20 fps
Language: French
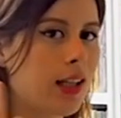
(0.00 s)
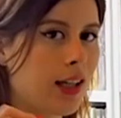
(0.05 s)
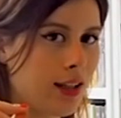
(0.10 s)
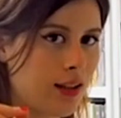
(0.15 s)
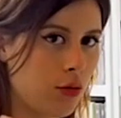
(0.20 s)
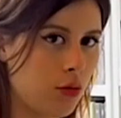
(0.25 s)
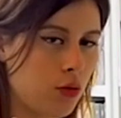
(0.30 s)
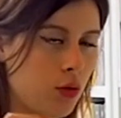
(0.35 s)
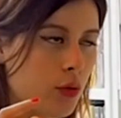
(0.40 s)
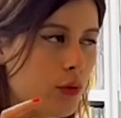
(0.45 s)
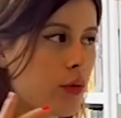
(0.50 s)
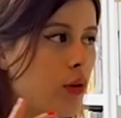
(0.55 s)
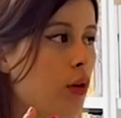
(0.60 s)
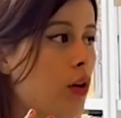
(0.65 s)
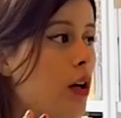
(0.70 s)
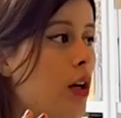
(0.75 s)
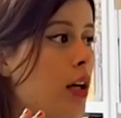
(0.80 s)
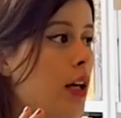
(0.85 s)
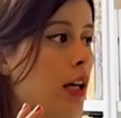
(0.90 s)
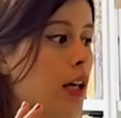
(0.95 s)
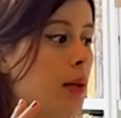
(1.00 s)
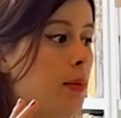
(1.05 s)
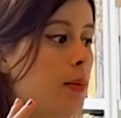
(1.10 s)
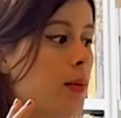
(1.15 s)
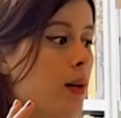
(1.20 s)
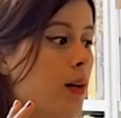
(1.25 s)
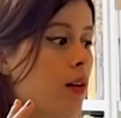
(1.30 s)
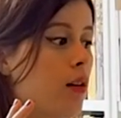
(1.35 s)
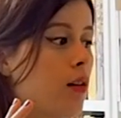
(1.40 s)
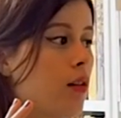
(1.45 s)
adressée aux enfants, eh
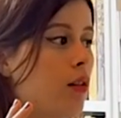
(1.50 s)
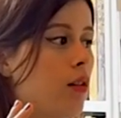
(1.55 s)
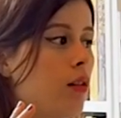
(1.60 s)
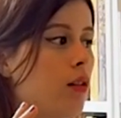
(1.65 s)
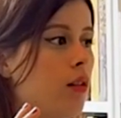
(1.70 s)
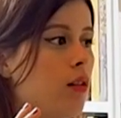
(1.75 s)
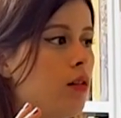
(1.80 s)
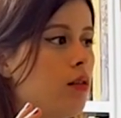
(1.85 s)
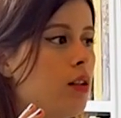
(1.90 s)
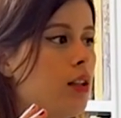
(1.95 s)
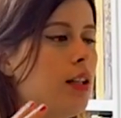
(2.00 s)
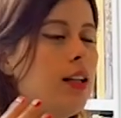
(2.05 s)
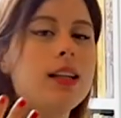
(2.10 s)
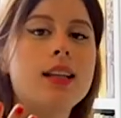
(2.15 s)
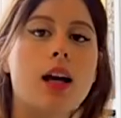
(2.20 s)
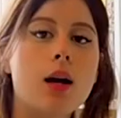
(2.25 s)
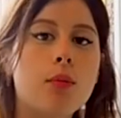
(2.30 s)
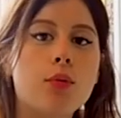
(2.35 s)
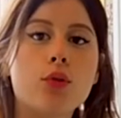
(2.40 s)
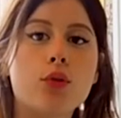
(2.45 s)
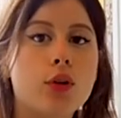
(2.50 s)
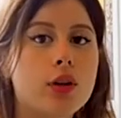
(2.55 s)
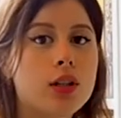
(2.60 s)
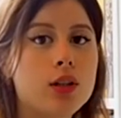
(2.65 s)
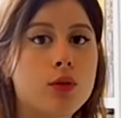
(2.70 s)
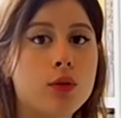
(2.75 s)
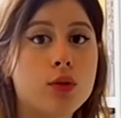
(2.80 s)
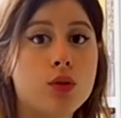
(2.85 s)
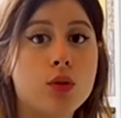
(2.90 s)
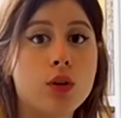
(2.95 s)
bien, euh, il y a plusieurs
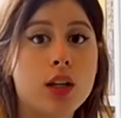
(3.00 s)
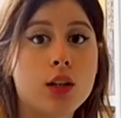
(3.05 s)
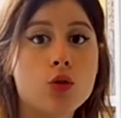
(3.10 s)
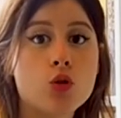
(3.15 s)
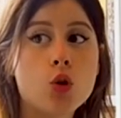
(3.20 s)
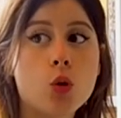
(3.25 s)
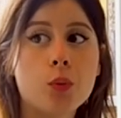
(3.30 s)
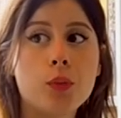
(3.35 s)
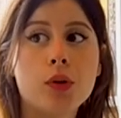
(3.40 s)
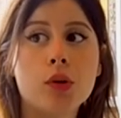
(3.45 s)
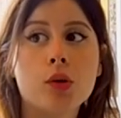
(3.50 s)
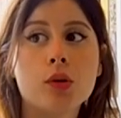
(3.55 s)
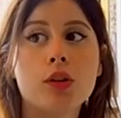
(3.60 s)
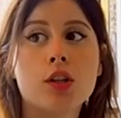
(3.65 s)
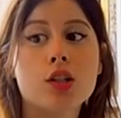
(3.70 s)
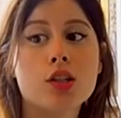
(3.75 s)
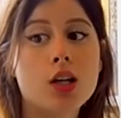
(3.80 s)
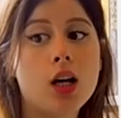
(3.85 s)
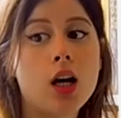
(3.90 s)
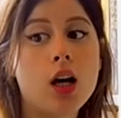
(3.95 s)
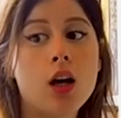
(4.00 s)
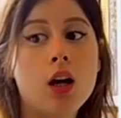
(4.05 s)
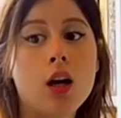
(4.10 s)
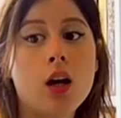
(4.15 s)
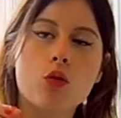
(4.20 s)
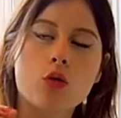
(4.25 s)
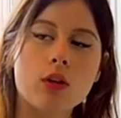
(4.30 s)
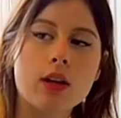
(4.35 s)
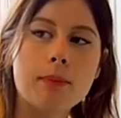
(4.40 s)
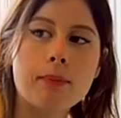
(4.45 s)
niveaux de lecture, puisque déjà,
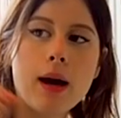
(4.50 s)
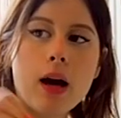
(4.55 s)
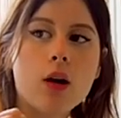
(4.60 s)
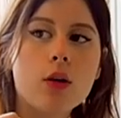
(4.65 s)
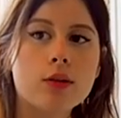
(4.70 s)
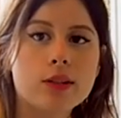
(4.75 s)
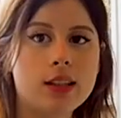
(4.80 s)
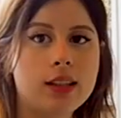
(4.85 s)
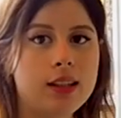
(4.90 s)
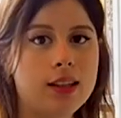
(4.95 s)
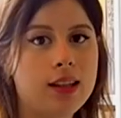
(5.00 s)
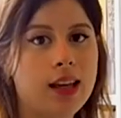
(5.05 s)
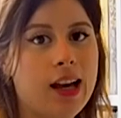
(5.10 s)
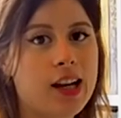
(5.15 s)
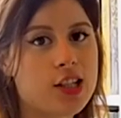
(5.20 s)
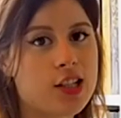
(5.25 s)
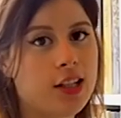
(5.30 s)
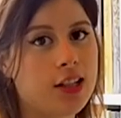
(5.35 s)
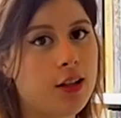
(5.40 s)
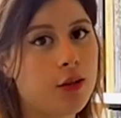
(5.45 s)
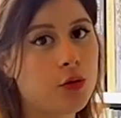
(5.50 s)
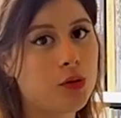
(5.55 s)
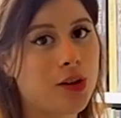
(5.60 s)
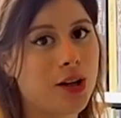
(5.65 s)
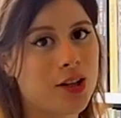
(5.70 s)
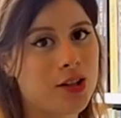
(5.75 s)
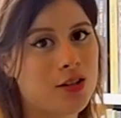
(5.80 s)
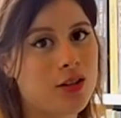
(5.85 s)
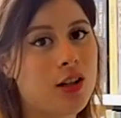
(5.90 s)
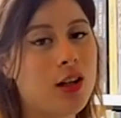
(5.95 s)
ce sont les parents qui achètent les
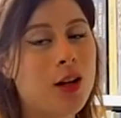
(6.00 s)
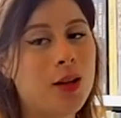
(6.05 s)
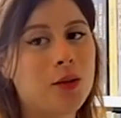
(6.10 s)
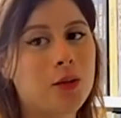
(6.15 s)
ouvrages.